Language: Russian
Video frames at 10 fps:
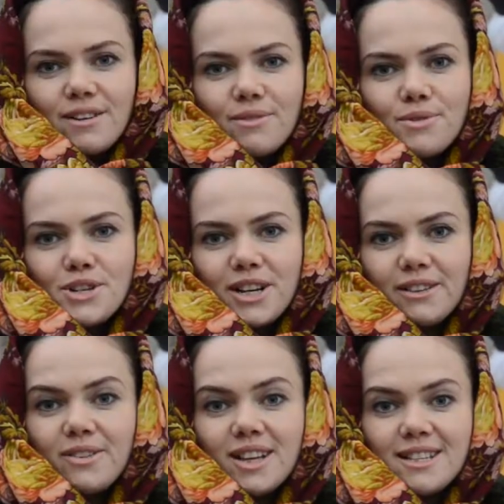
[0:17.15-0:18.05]
Уже
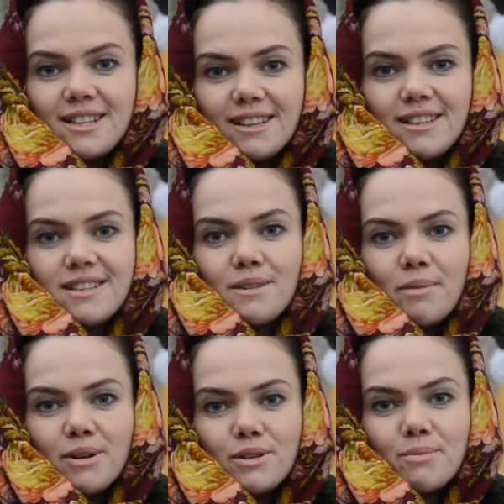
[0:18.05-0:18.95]
12 лет я
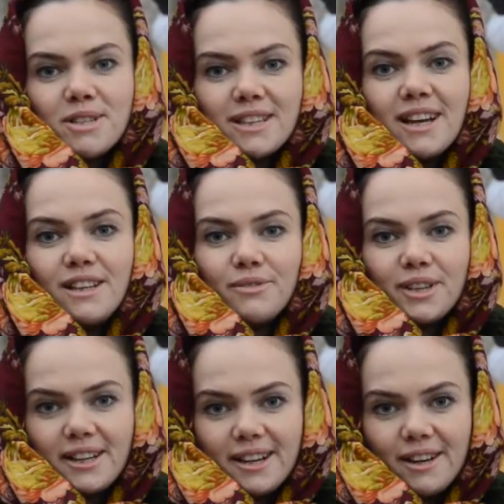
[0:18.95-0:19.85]
занимаюсь эмоциональной
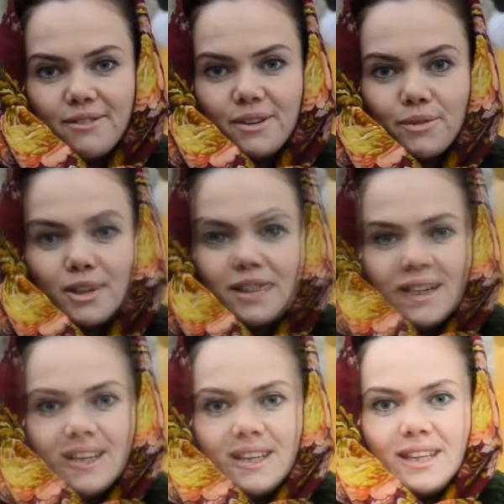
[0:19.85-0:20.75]
фотографией и
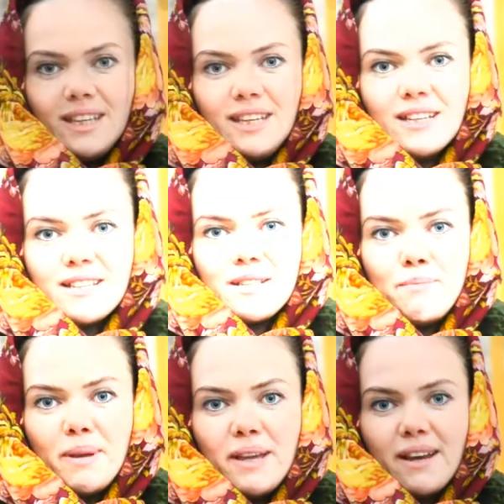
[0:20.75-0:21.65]
фототренингом. И
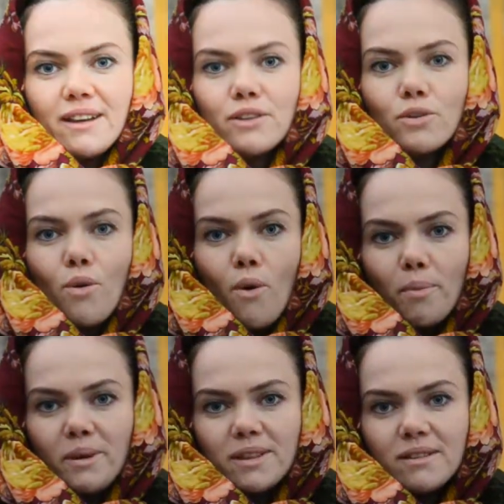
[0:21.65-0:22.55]
теперь этот
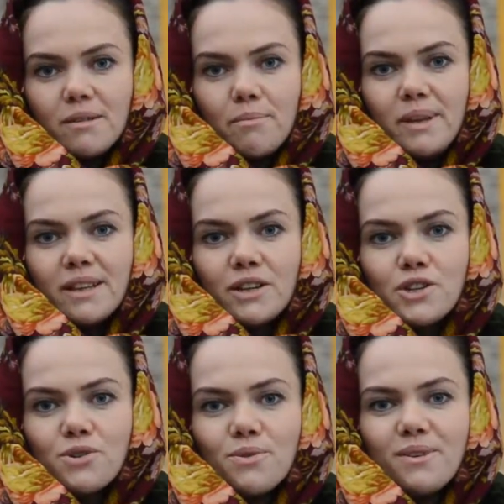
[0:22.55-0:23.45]
опыт
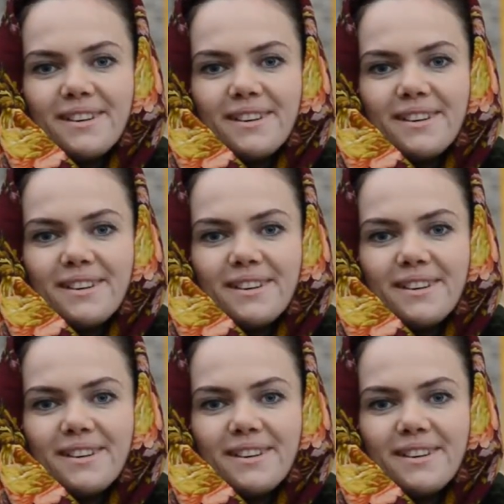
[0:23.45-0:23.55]
переношу